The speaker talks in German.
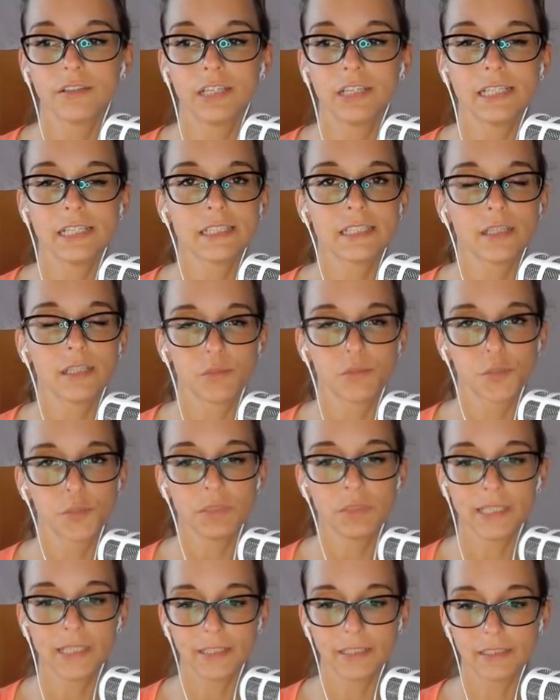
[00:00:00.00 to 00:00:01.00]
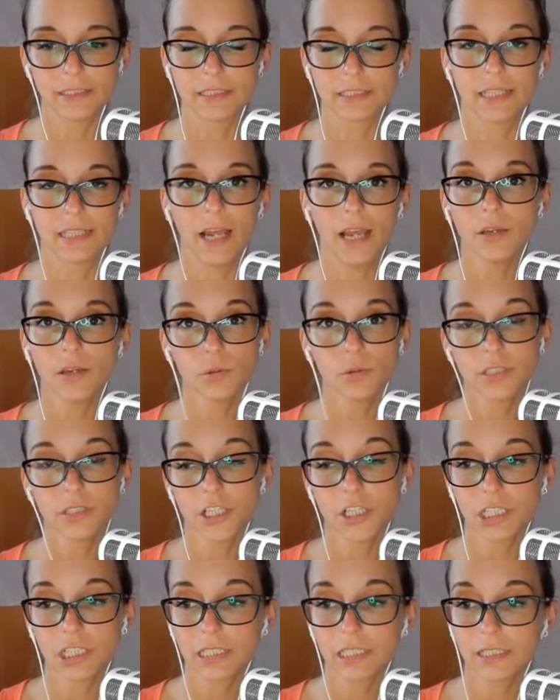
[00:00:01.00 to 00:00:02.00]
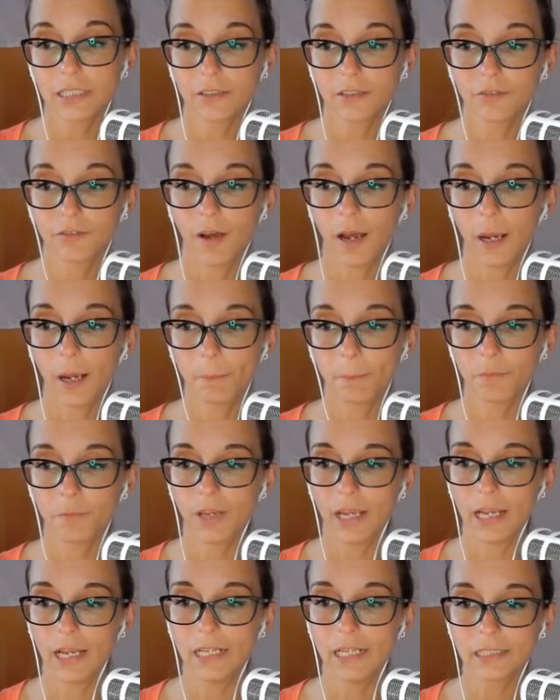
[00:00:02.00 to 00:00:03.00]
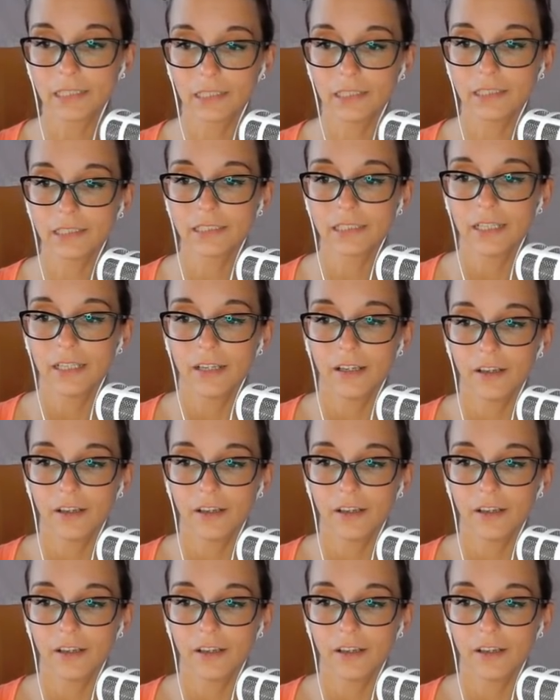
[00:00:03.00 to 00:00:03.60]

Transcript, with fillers: ist im Spiel dann in drei unterschiedlichen Farben erhältlich.